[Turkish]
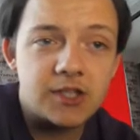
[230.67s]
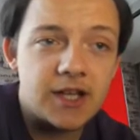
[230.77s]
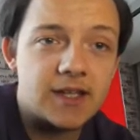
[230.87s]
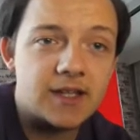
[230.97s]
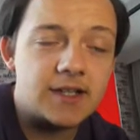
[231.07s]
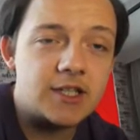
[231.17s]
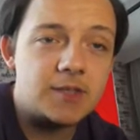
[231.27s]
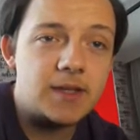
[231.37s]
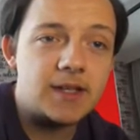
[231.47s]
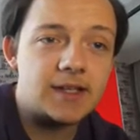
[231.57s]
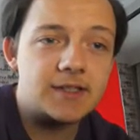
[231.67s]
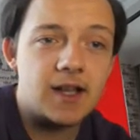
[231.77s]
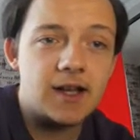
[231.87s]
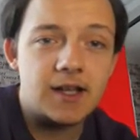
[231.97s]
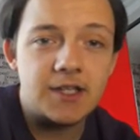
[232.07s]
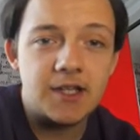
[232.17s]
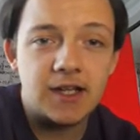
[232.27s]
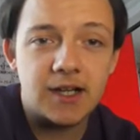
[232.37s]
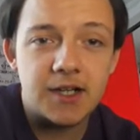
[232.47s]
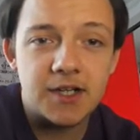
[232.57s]
Jack Grealish bir kez daha kaleciyle
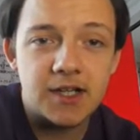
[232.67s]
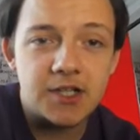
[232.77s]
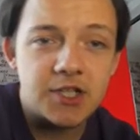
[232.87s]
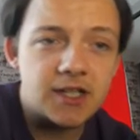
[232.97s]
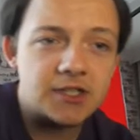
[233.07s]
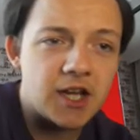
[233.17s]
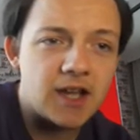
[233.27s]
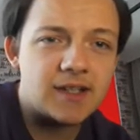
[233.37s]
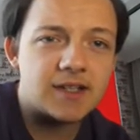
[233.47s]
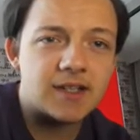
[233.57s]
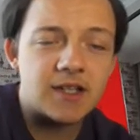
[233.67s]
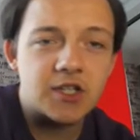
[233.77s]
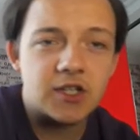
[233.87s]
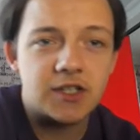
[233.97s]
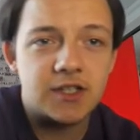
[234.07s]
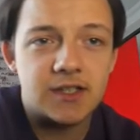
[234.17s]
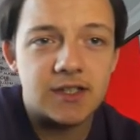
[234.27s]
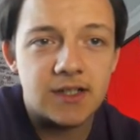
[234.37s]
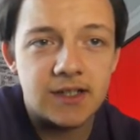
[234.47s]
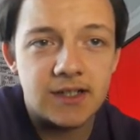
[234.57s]
karşı karşıya. Jack Grealish
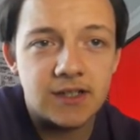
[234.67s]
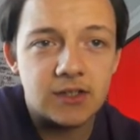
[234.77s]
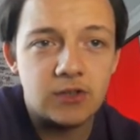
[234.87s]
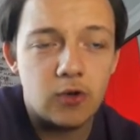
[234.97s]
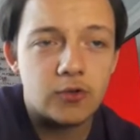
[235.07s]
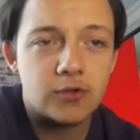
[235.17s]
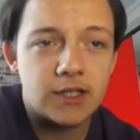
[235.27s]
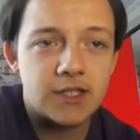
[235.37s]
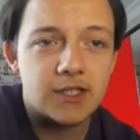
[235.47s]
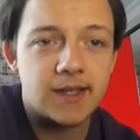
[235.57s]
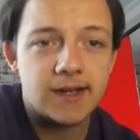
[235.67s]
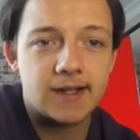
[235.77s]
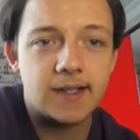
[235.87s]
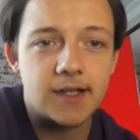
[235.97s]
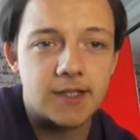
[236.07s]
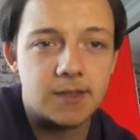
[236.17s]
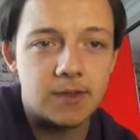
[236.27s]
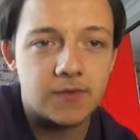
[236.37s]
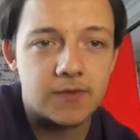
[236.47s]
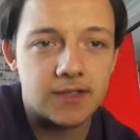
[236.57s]
kaçırdı. 90. dakikada kaçan bir
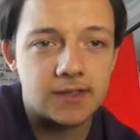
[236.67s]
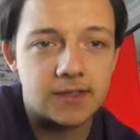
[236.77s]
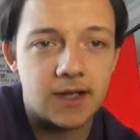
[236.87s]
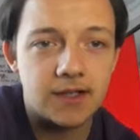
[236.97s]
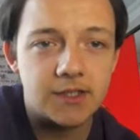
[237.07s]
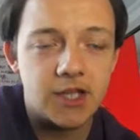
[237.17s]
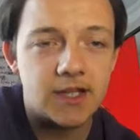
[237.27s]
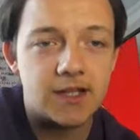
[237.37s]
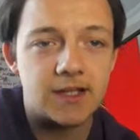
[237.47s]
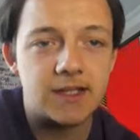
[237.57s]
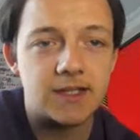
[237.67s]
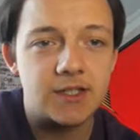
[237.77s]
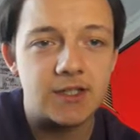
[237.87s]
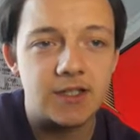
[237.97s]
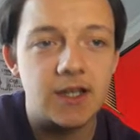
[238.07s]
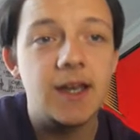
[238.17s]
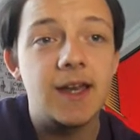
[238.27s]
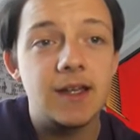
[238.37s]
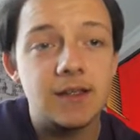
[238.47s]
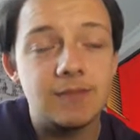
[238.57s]
fırsatta. Jack Grealish
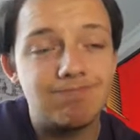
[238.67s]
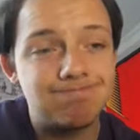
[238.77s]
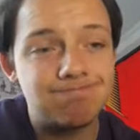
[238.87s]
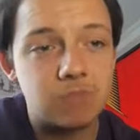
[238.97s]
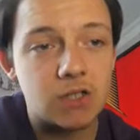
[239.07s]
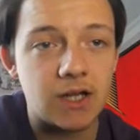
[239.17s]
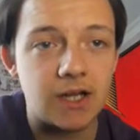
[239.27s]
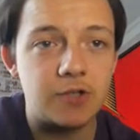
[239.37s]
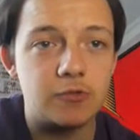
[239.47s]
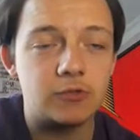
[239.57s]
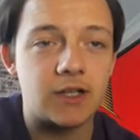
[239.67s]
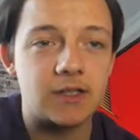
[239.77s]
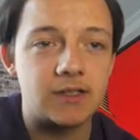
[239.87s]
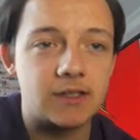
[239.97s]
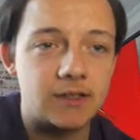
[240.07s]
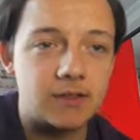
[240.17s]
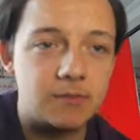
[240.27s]
kaleci kurtardı.